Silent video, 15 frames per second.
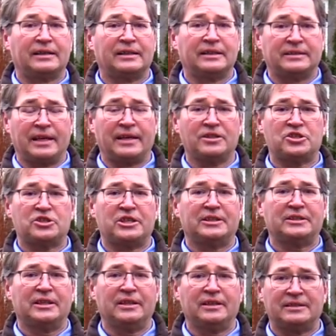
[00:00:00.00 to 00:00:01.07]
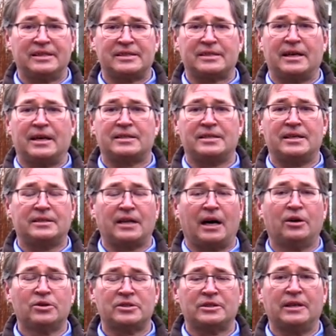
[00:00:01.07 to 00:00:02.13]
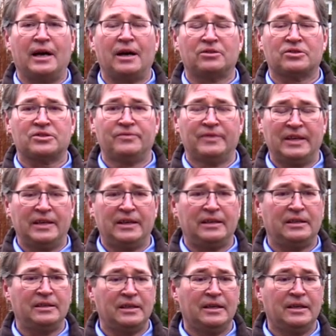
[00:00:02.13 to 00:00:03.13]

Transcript: Gedenkstätte des KZ Außenlagers Wille,